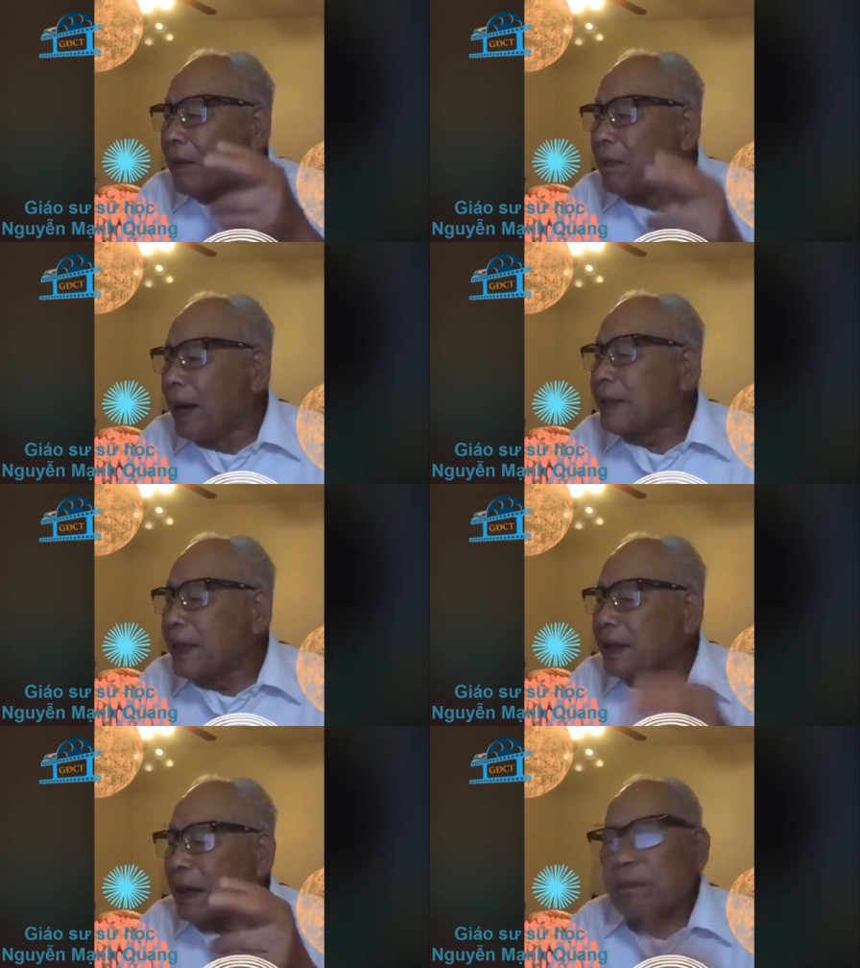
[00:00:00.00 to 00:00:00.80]
mười
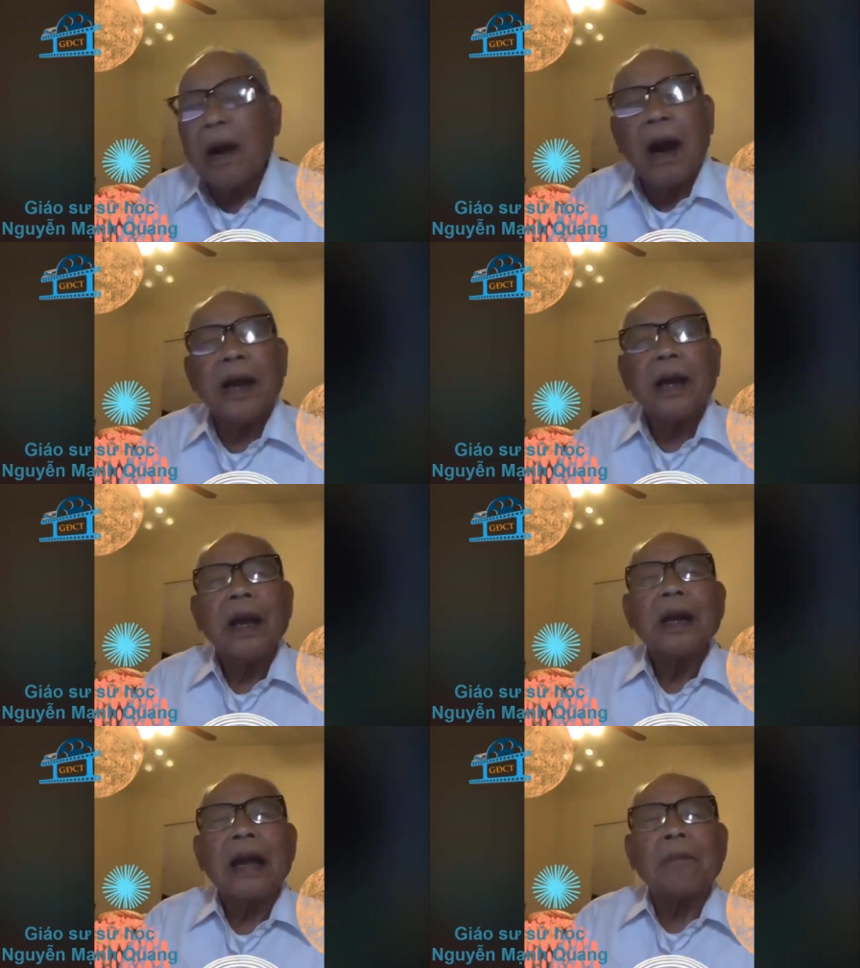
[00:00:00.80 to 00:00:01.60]
chín tháng mười
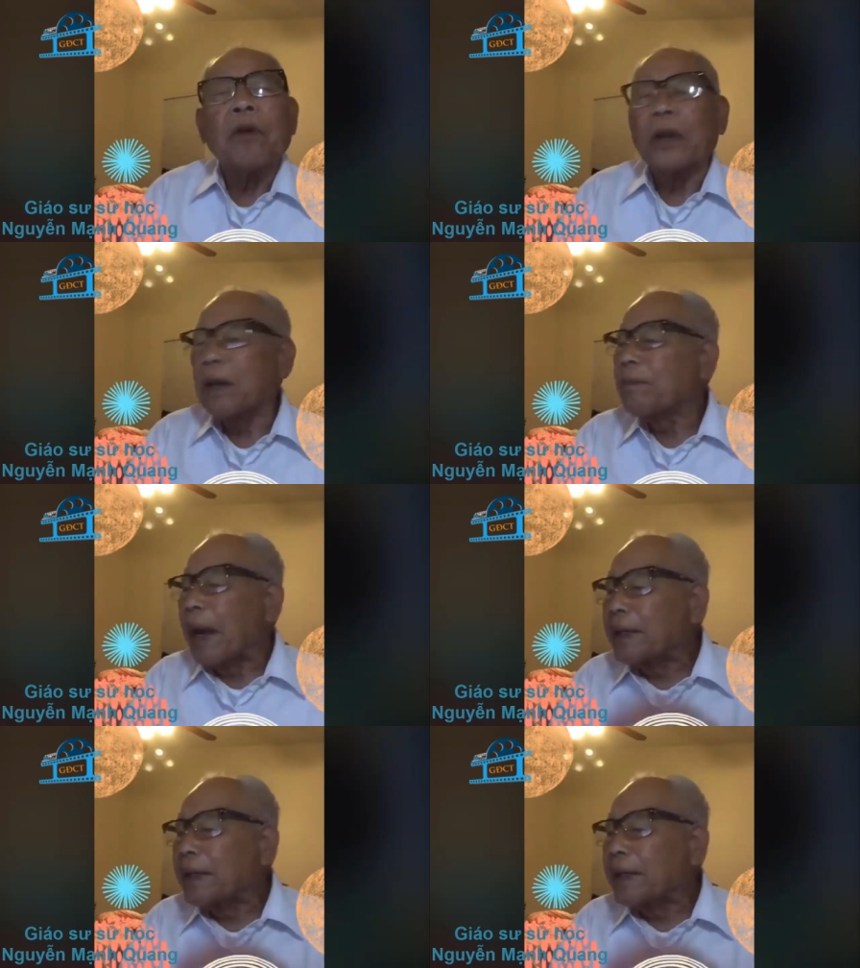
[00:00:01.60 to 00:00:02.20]
năm một nghìn bảy